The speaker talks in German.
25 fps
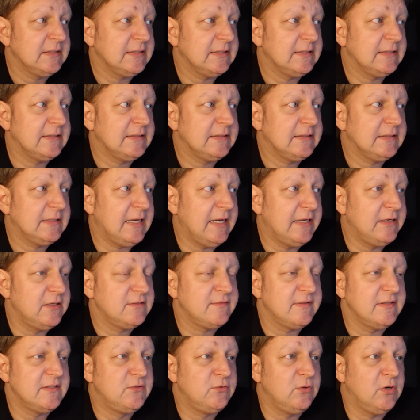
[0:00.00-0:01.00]
Äh,
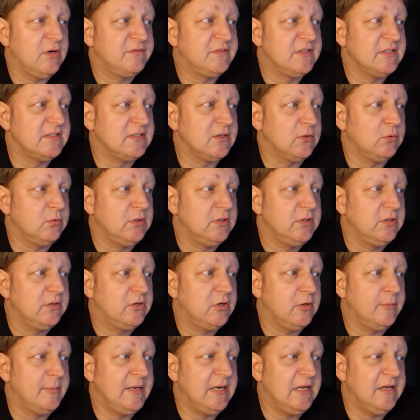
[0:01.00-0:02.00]
21 Uhr auf der Zone
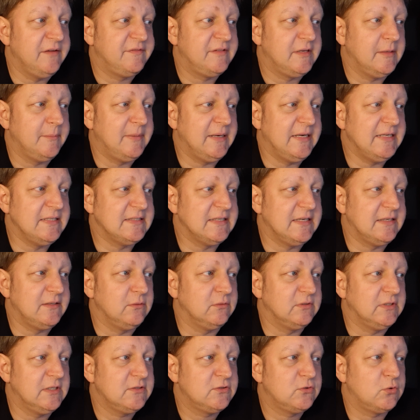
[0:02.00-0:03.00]
können wir live dabei sein
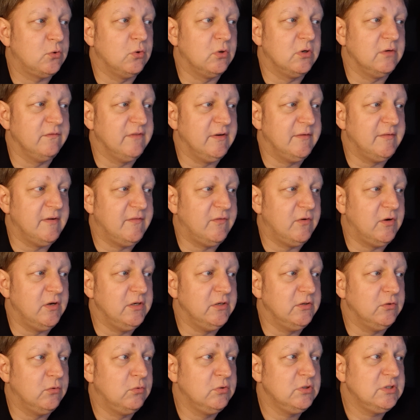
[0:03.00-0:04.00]
und das gucken, wenn wir
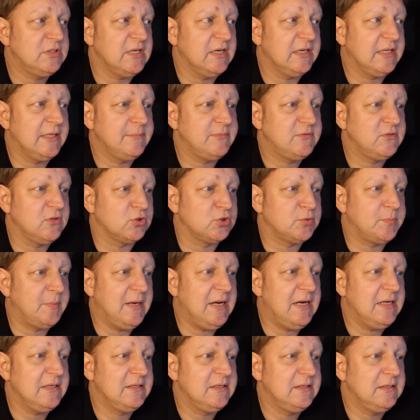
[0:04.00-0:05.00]
wollen. Und dann gibt es noch
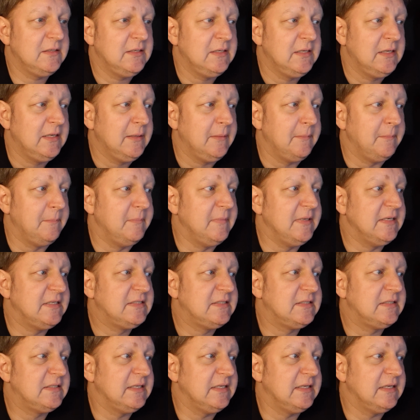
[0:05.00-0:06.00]
Spanien
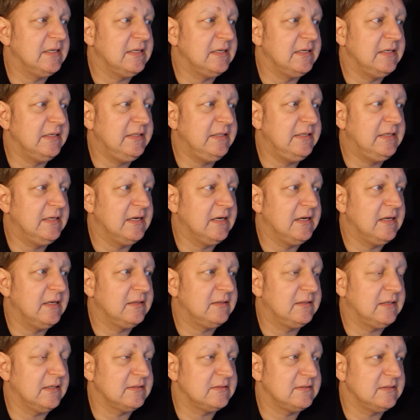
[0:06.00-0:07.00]
mit der Liga.
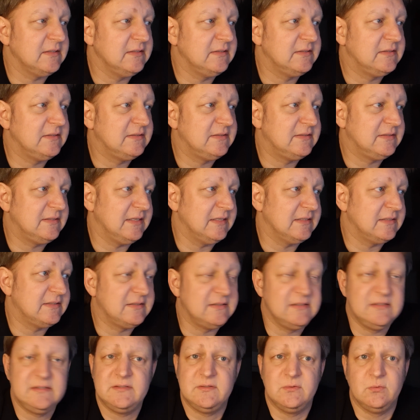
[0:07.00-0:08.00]
Das ist
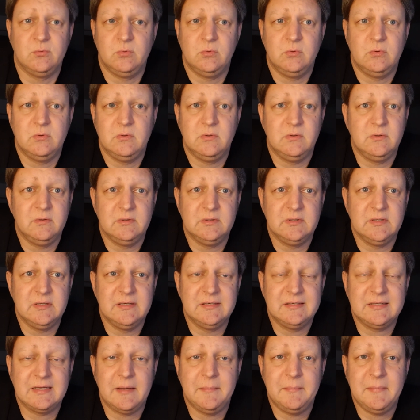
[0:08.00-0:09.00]
jetzt nicht so
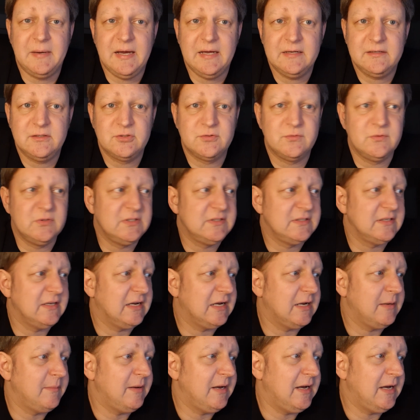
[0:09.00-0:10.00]
dramatisch, würde ich
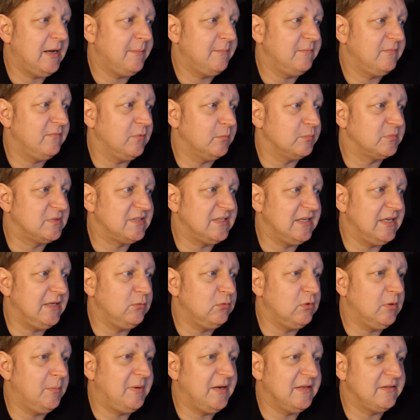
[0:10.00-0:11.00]
sagen, am Abend um 10
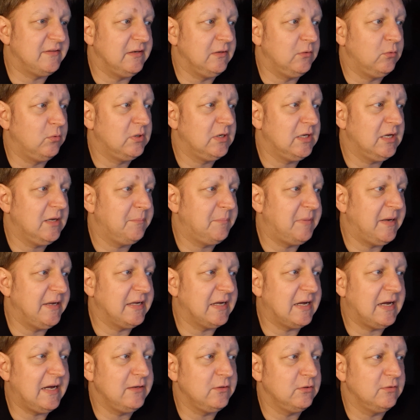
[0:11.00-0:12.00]
Uhr Barcelona, bei
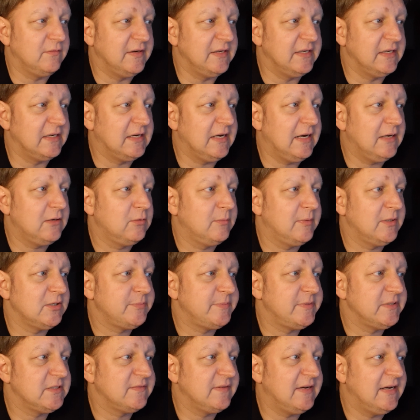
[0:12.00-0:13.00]
Rayo Vallecano
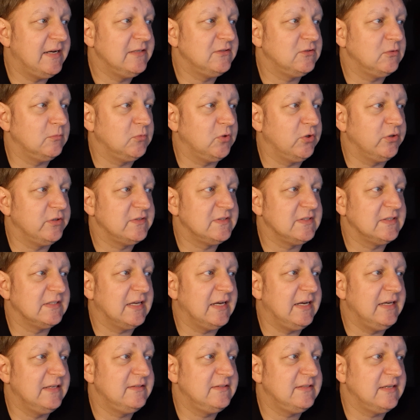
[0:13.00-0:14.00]
beispielsweise, um
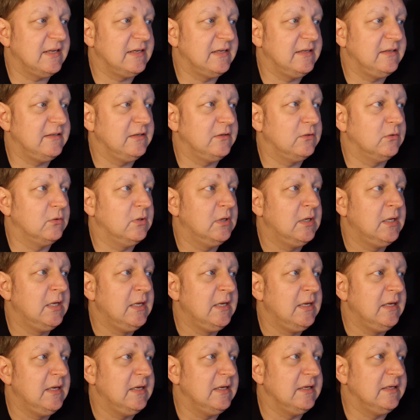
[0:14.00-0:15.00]
19.30 Uhr Atletico
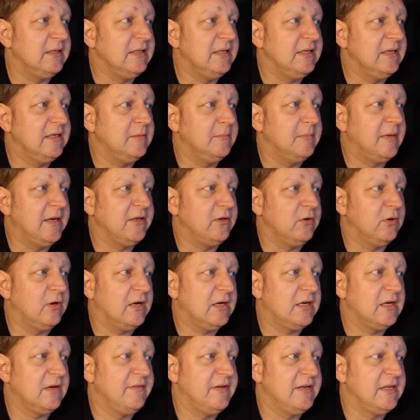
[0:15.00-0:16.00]
gegen
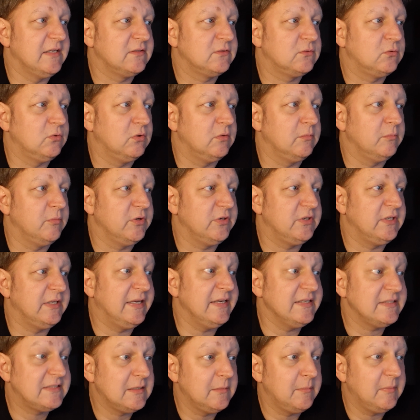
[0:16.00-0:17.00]
Mallorca, wer das gucken möchte.
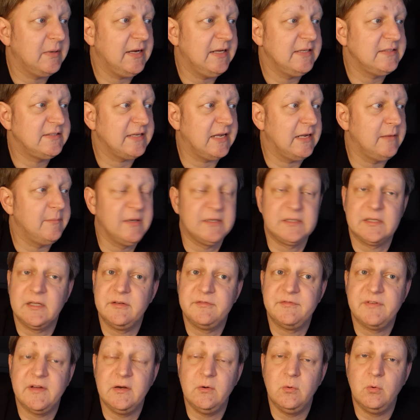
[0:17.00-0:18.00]
Gestern bereits Real
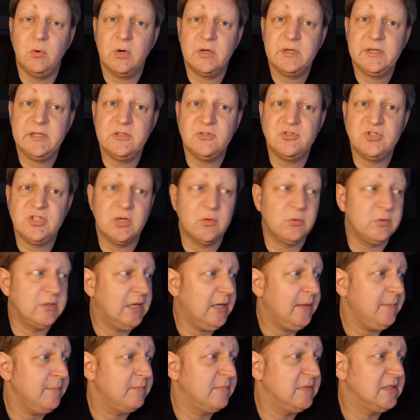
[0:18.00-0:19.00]
Madrid verloren in
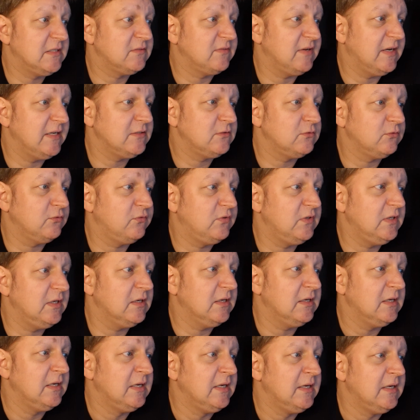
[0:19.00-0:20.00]
Girona mit 2 zu
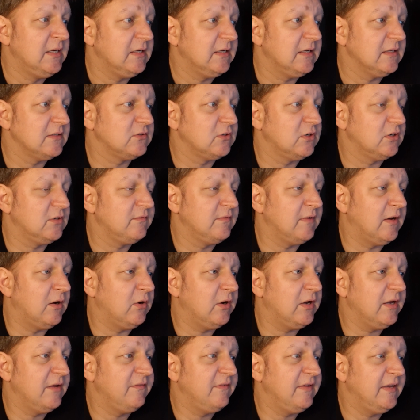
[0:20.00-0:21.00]
4. Das sollten wir
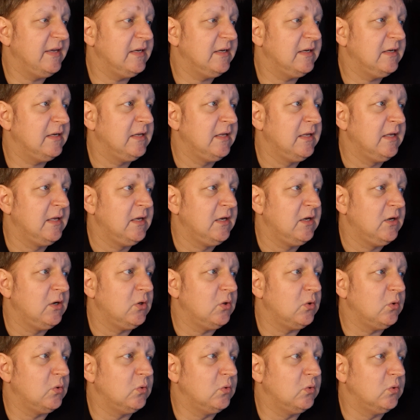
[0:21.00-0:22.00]
auch erwähnen.
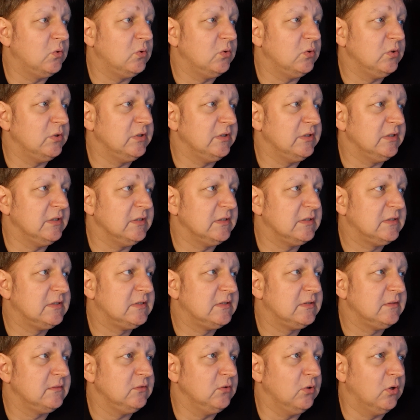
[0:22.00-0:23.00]

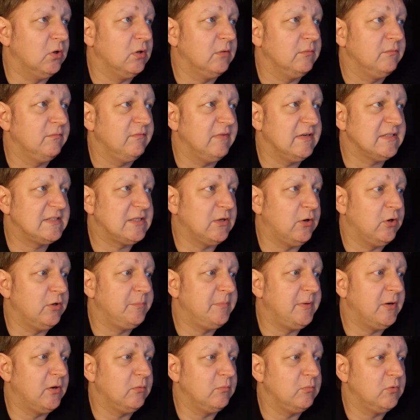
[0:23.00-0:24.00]
Und ja, was da heute
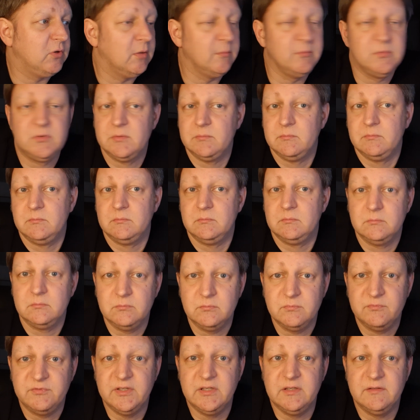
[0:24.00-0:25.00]
bei rumkommt,
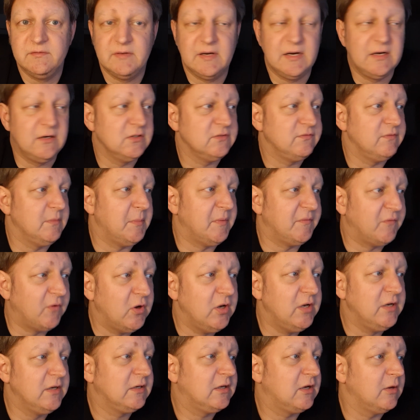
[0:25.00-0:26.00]
finden wir raus, wenn wir
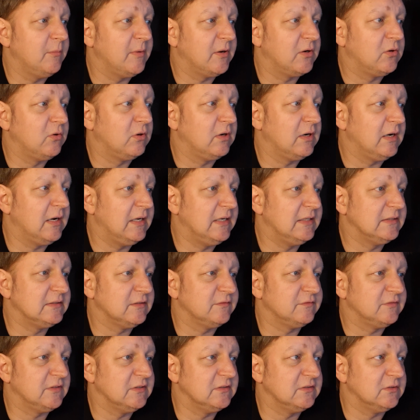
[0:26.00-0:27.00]
wollen. Können wir gucken, alles
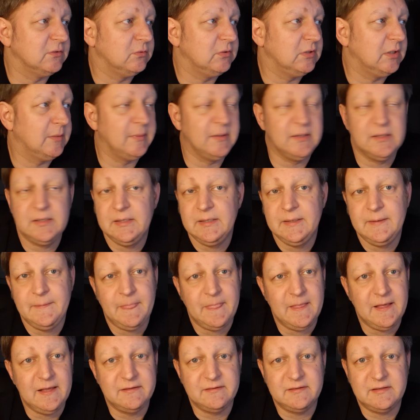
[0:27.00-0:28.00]
auf der Zone. Aber
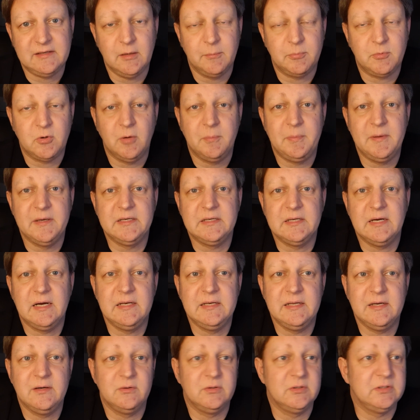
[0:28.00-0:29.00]
also ich glaube, Coppa
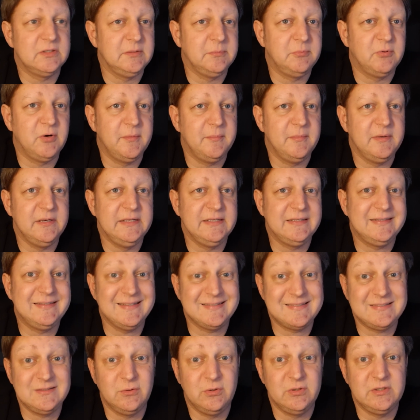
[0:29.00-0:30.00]
Italia und die Premier League,
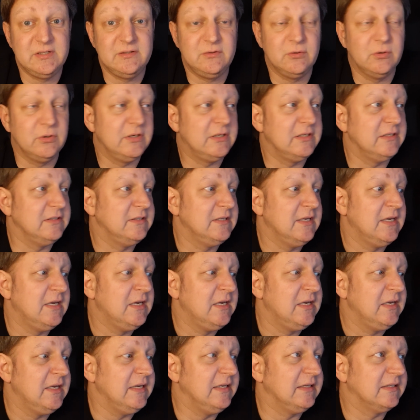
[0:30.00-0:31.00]
das sind heute die deutlich
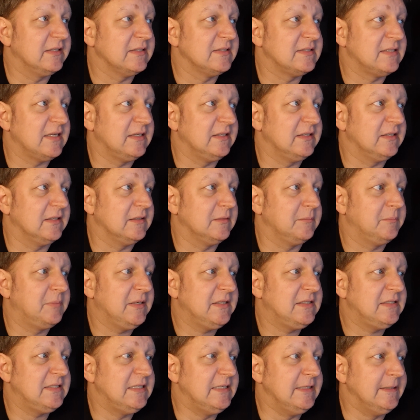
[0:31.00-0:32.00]
interessanteren
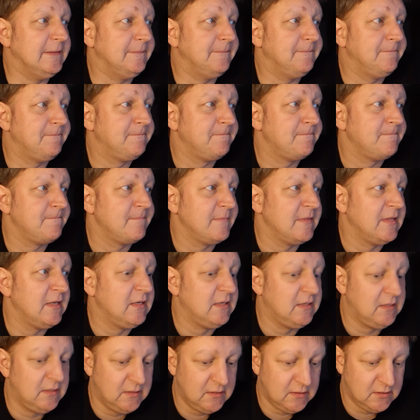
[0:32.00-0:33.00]
Partien.
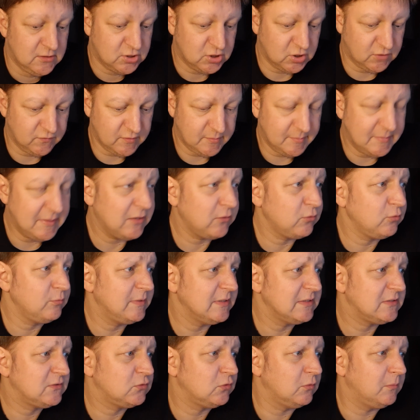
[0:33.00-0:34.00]
Schauen wir mal
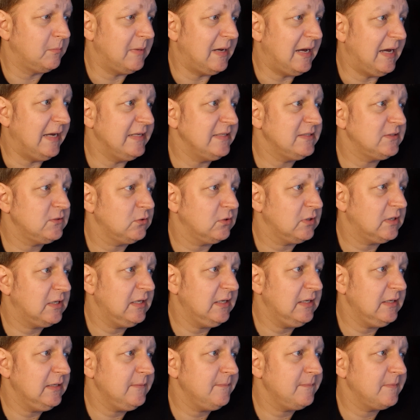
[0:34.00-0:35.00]
rüber zum
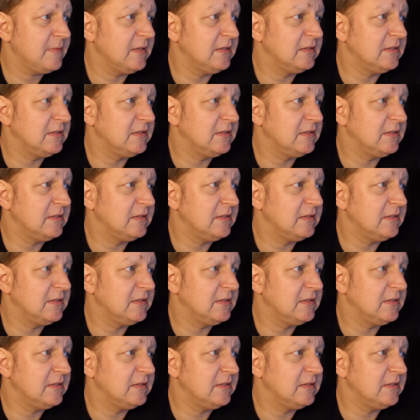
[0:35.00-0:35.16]
Eishockey.